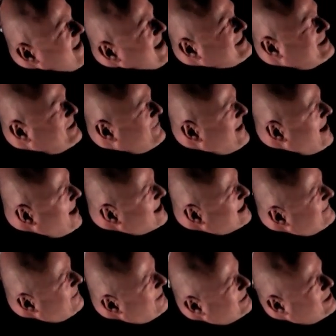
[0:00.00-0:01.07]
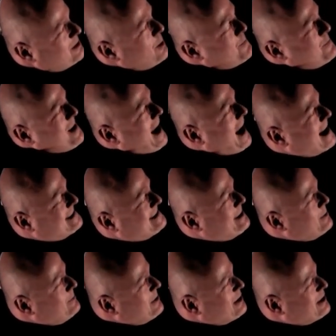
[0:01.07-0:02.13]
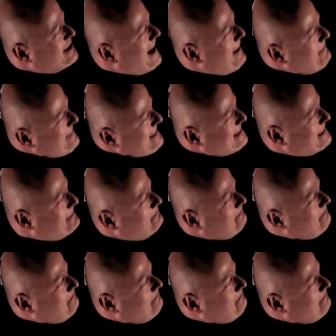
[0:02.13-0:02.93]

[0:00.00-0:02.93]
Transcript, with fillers: Weißt du, woher das Wort Gymnasium stammt?